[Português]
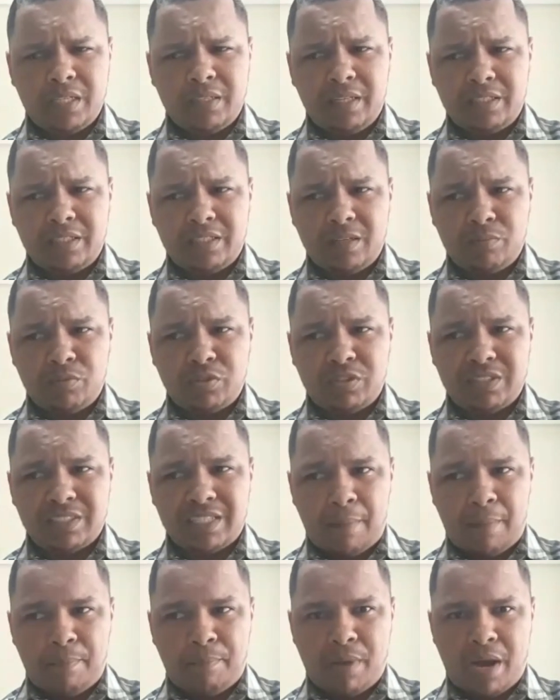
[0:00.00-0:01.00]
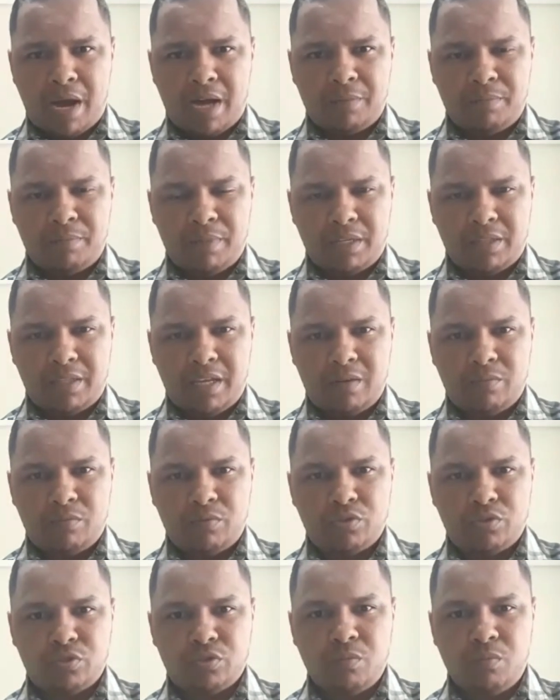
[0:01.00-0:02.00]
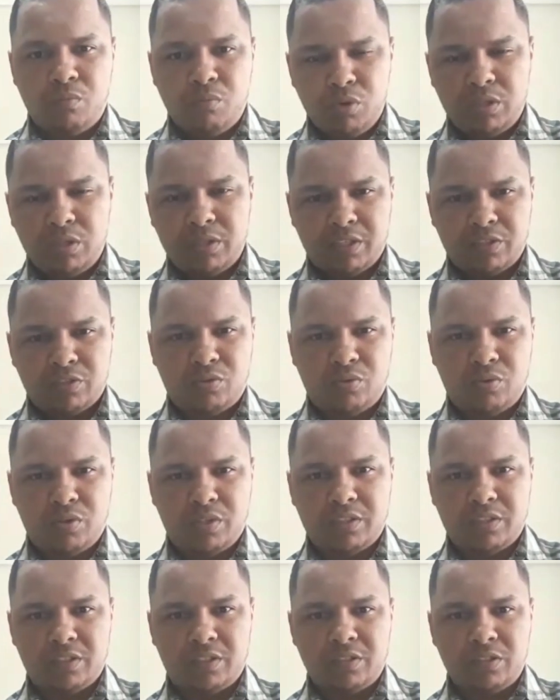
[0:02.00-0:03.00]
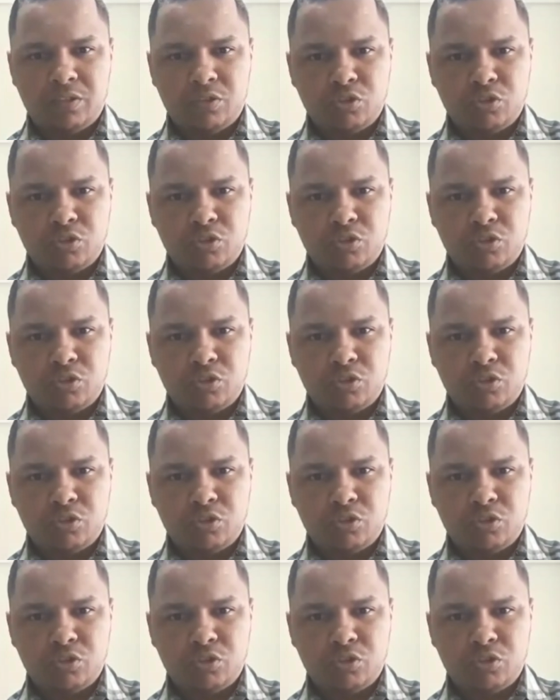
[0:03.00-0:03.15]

deixamos escapar e perdemos muitas coisas